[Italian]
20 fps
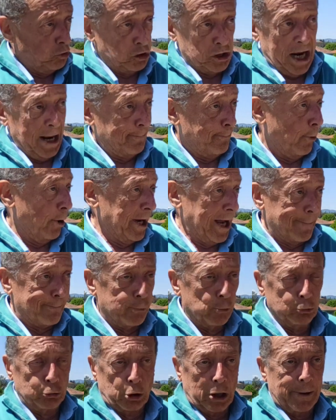C'è poi
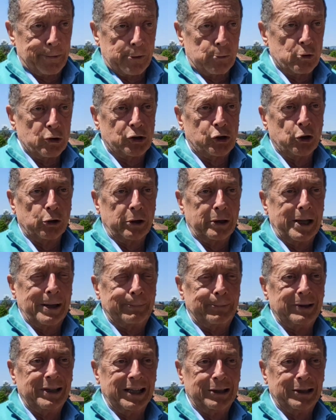appunto la promozione del,